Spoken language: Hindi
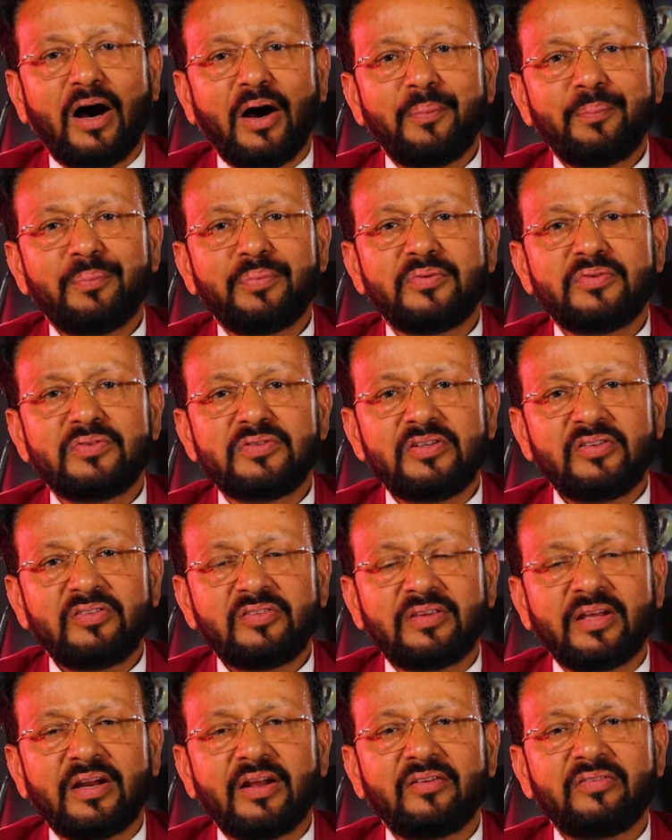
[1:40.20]
आप
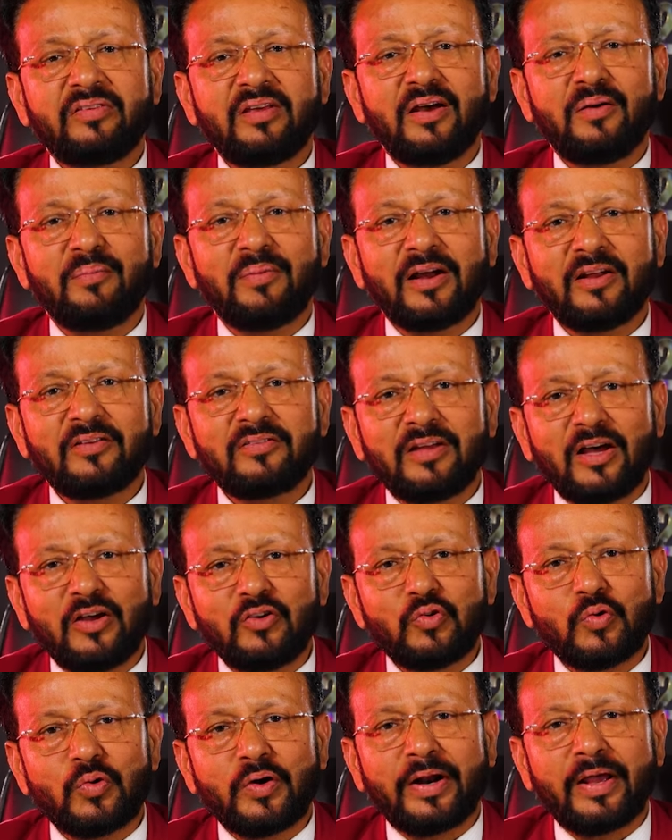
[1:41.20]
जिस तरह से हमारे साथ
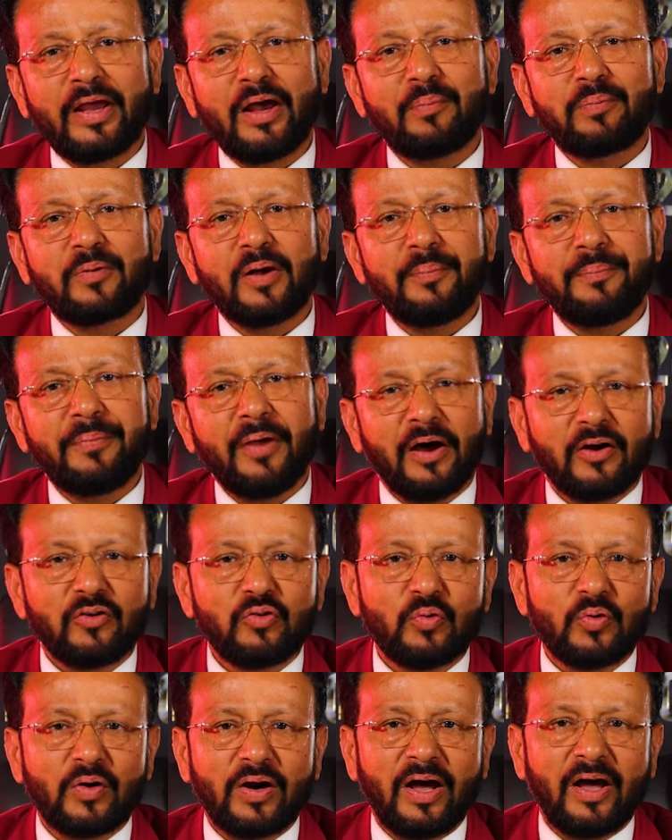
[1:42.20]
जुड़ रहे हैं आपका प्यार
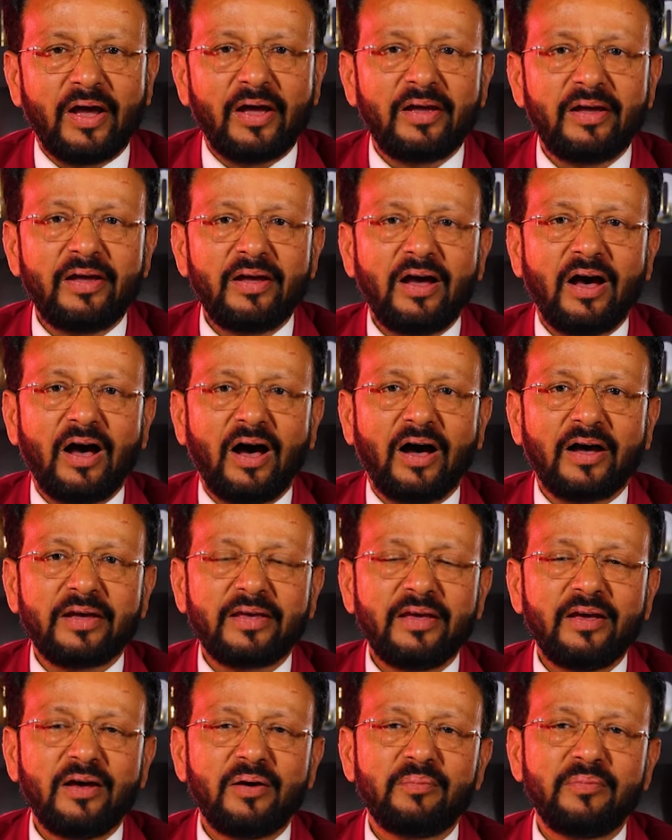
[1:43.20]
जुड़ रहा है
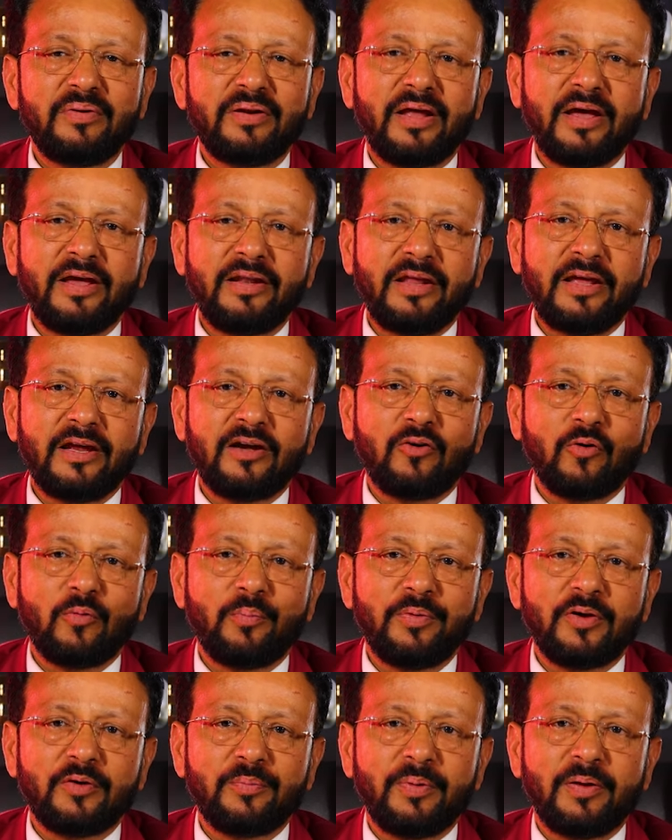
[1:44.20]
आगे हम नए नए
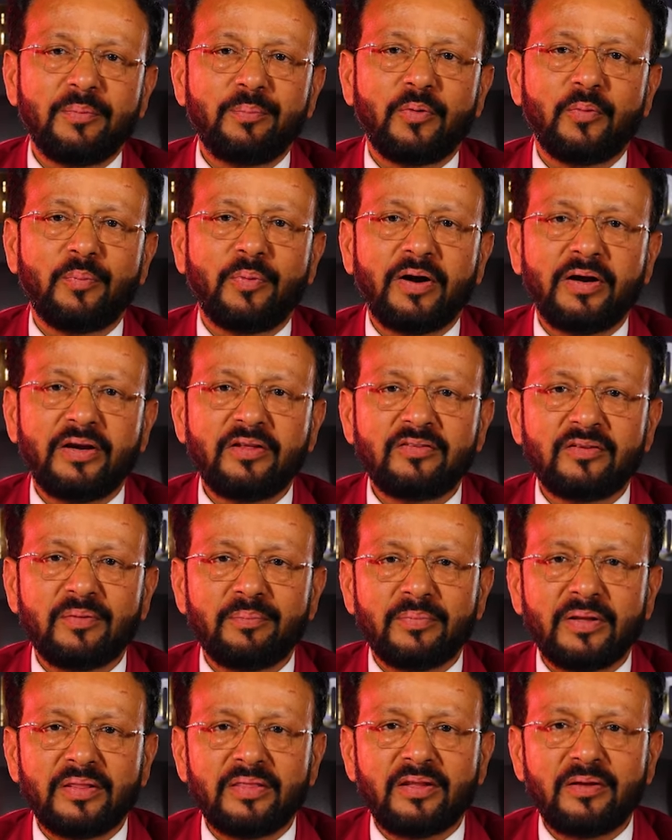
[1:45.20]
टॉपिक पे प्रॉपर्टी
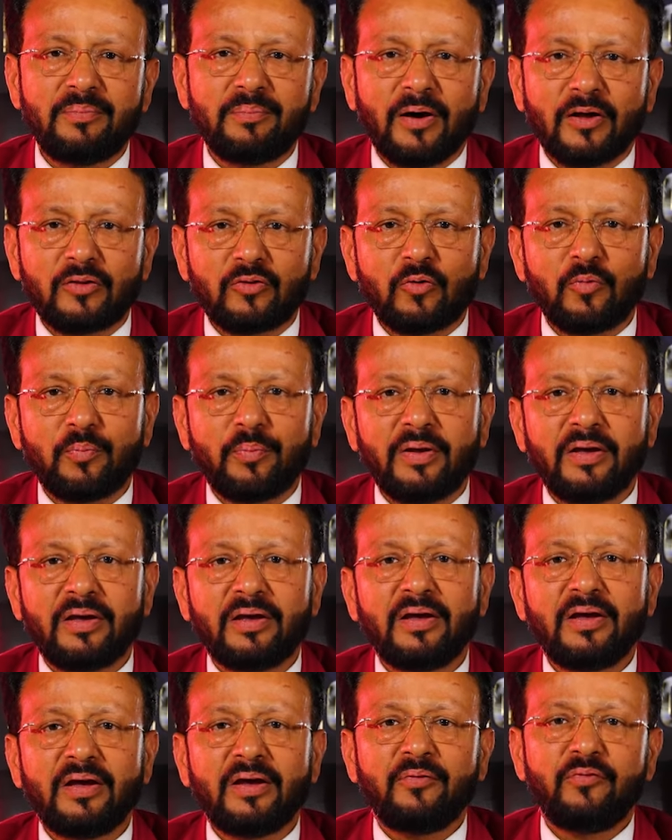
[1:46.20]
संबंधी बातों पे
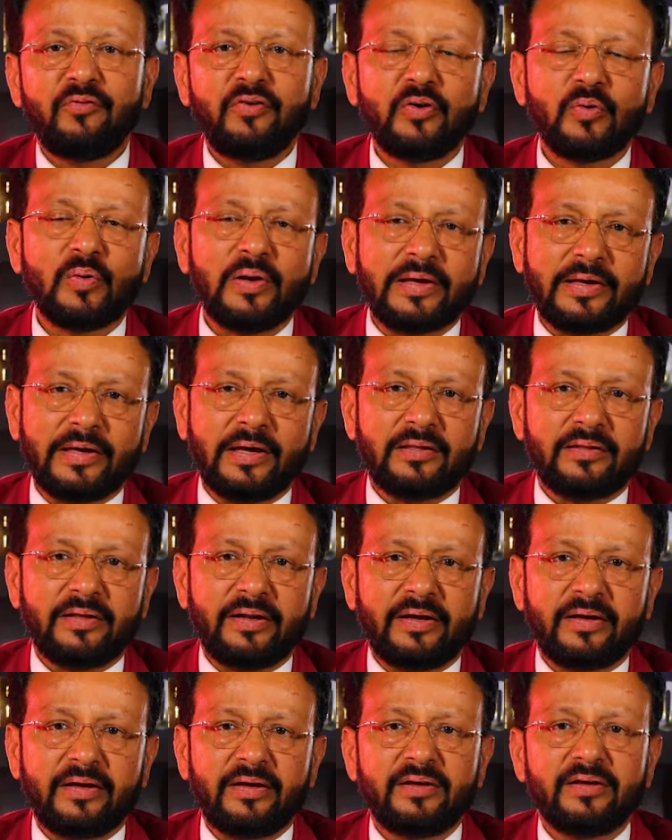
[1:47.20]
वीडियो लेके आते
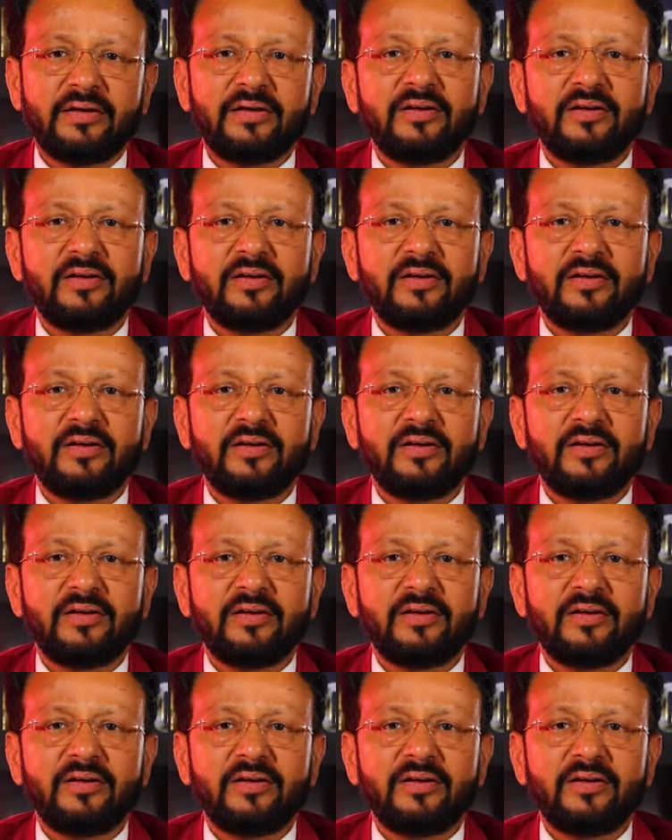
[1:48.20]
रहेंगे